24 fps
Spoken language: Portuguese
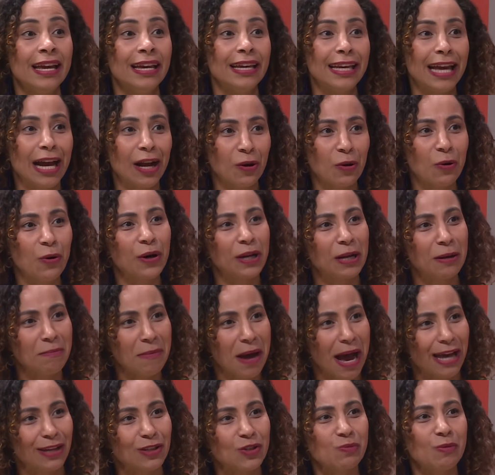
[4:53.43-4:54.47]
e agora,
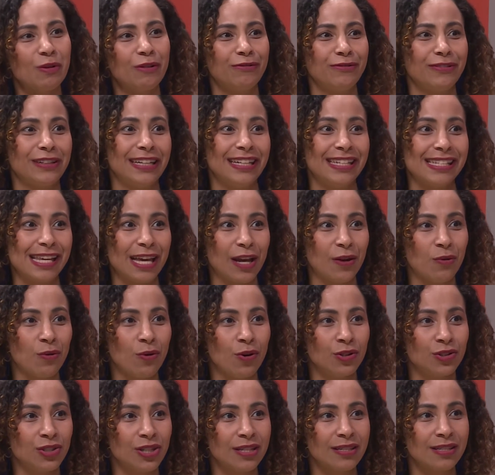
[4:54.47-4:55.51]
mais uma vez,
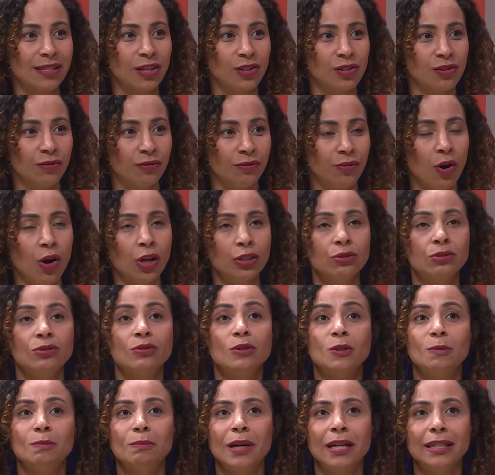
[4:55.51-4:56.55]
recordista de
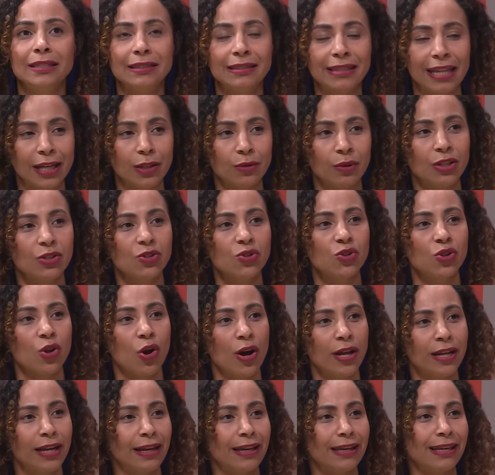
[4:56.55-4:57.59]
votos, mantendo a
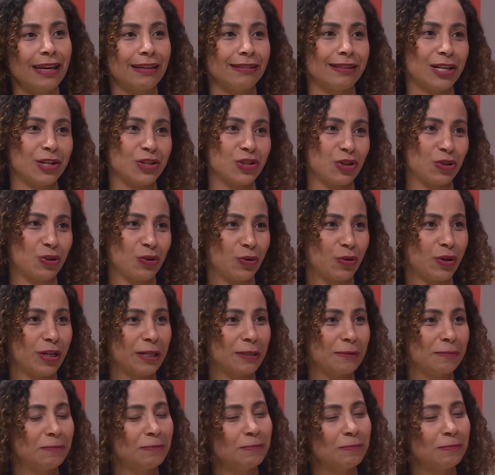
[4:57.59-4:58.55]
história e a trajetória.